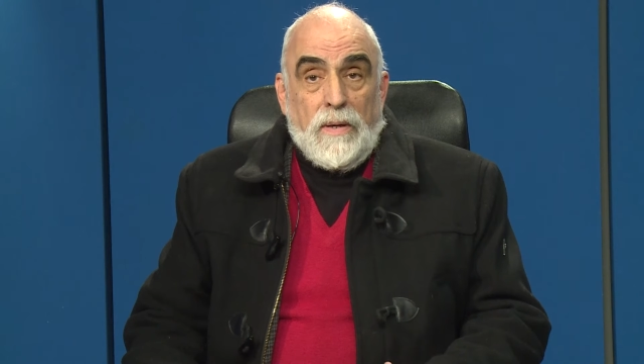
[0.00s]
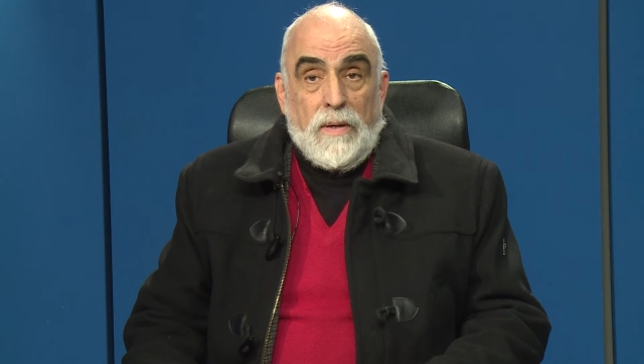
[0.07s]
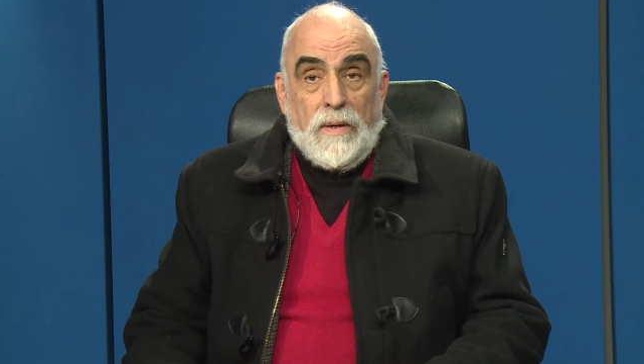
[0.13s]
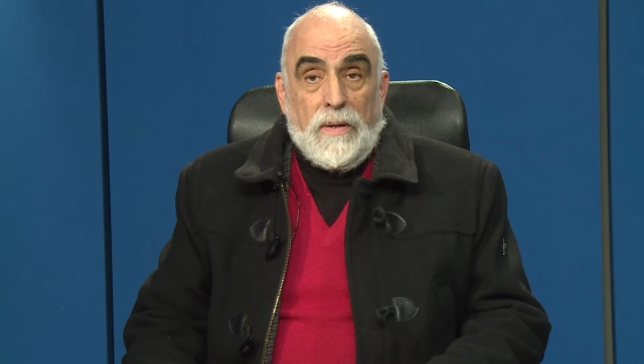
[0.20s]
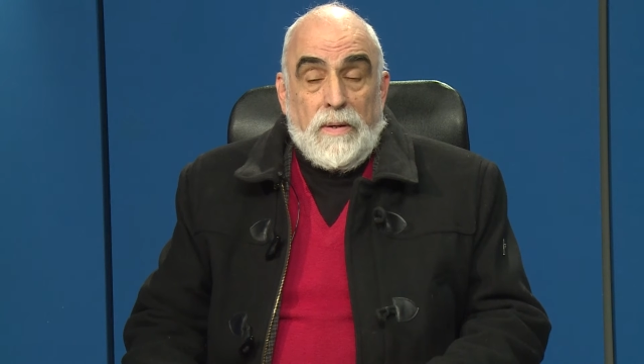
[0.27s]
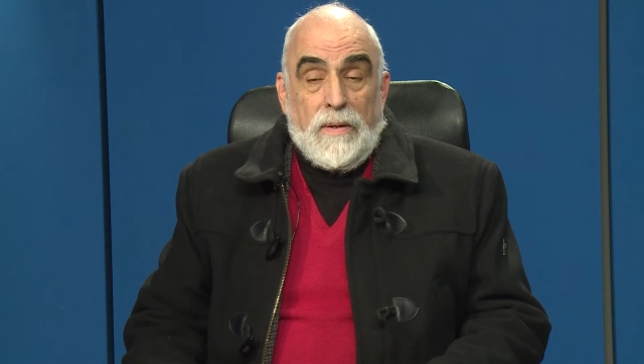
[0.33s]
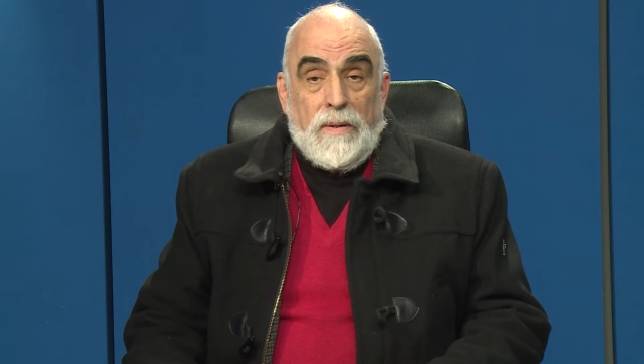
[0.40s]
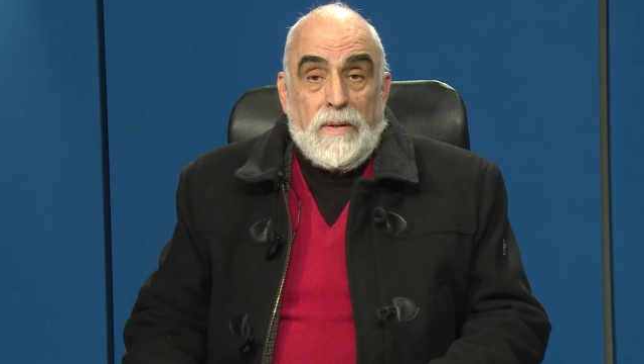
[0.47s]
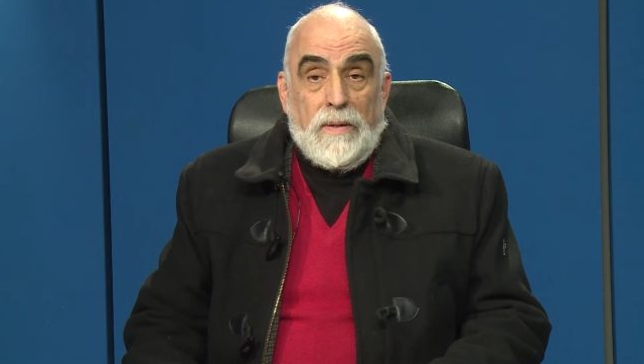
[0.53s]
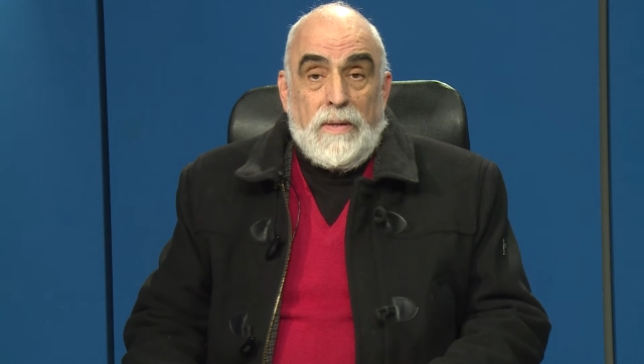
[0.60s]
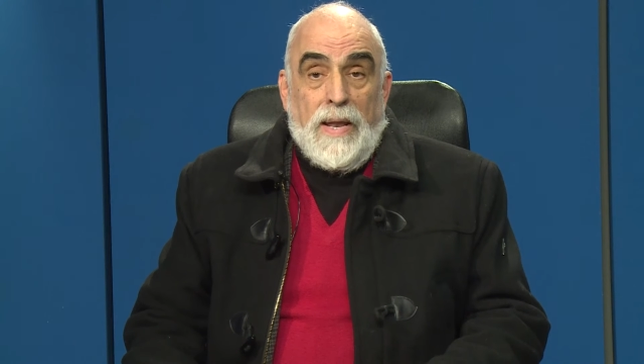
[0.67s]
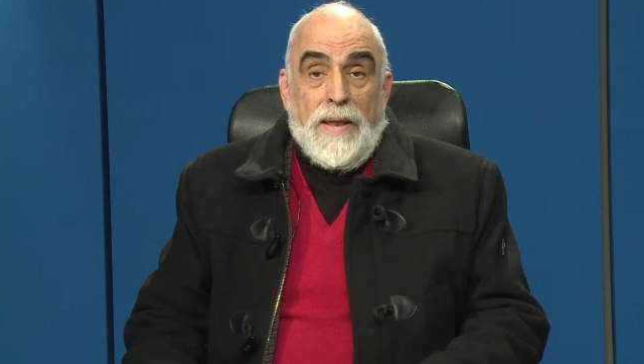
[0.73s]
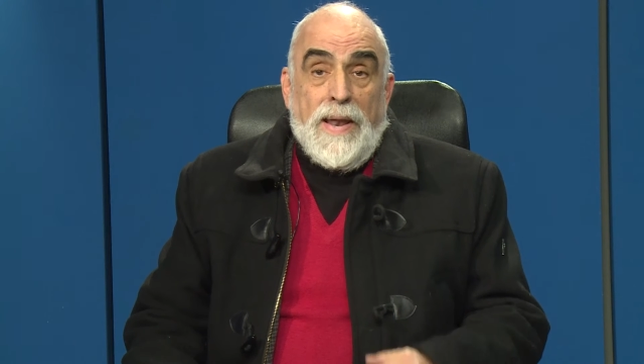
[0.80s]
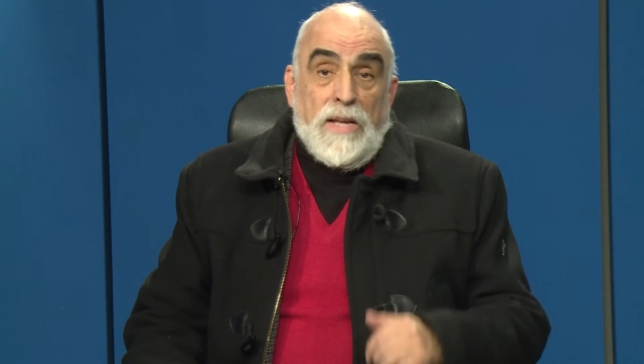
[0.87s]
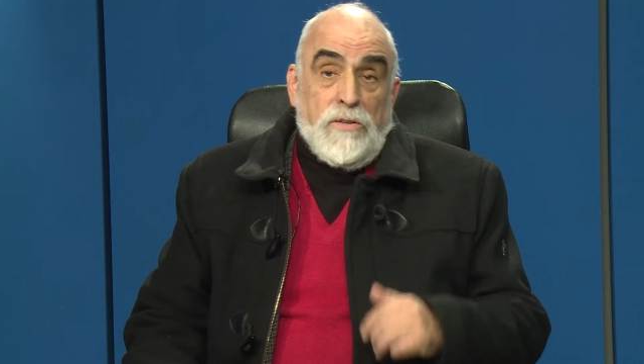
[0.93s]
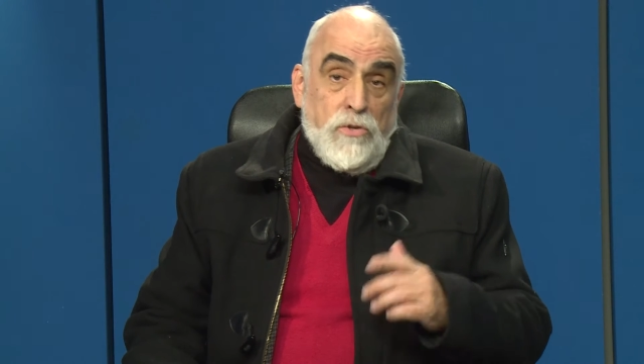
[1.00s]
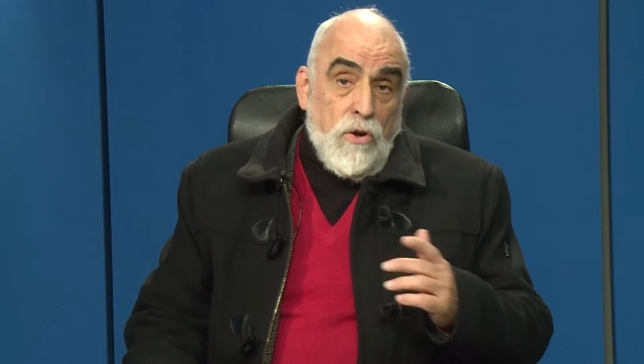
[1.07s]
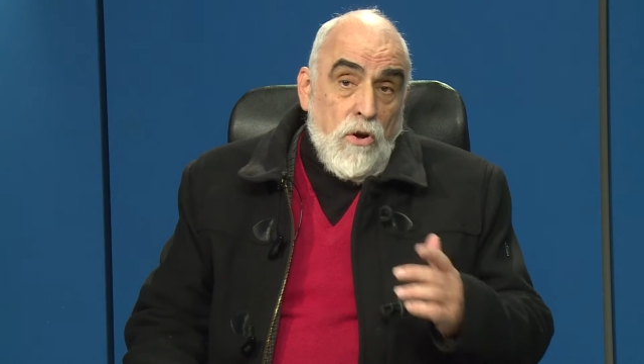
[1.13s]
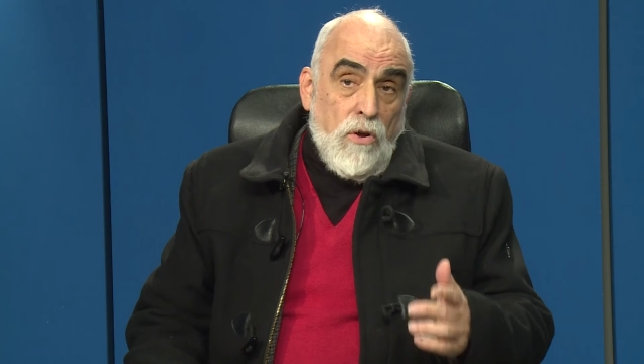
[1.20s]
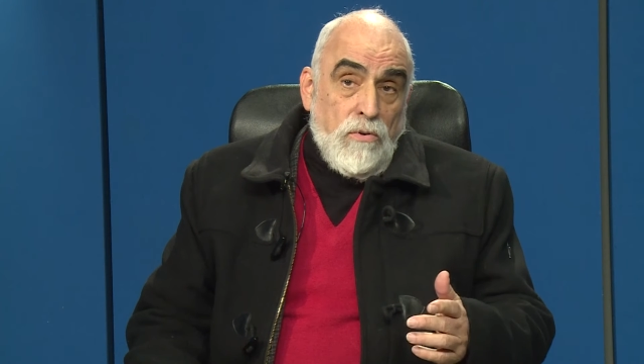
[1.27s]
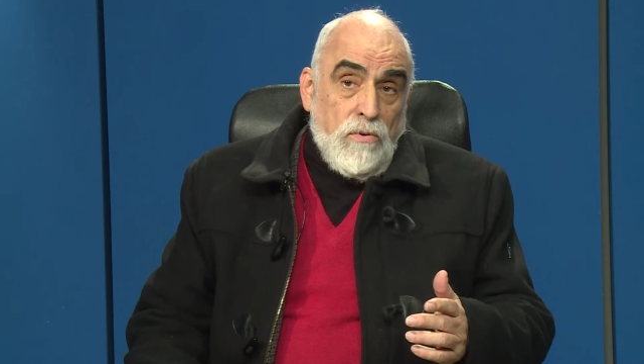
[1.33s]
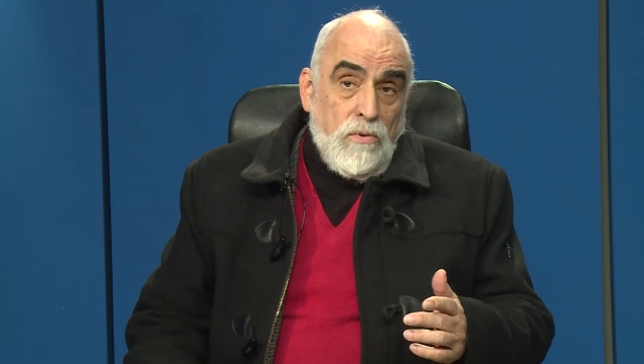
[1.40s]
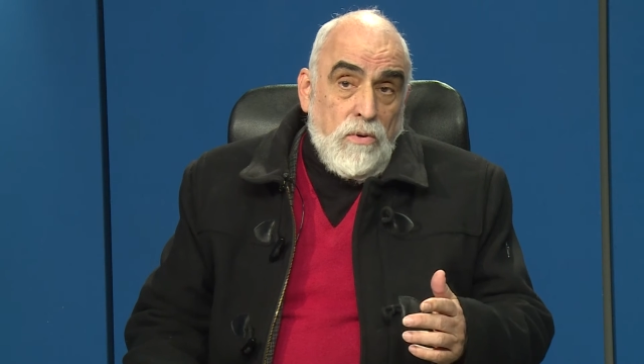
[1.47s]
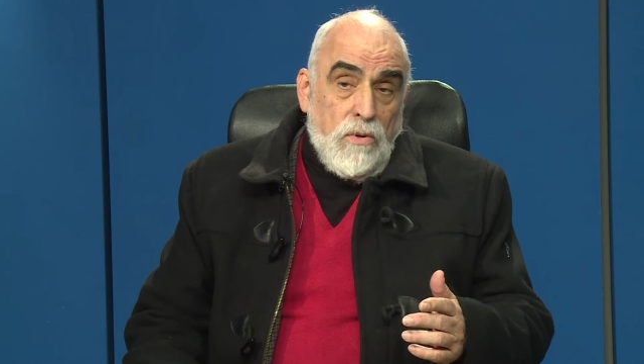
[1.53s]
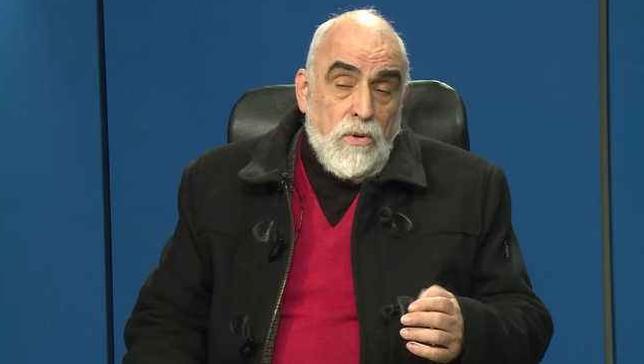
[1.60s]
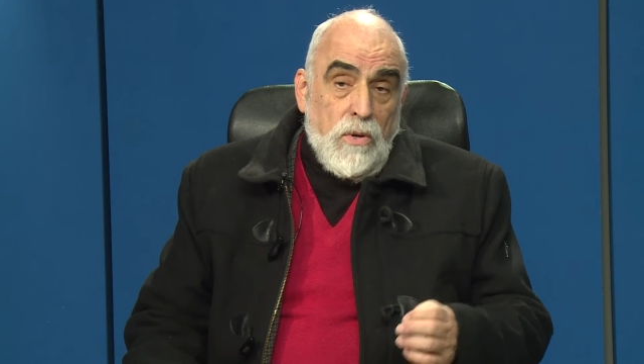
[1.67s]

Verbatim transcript: eh, la nación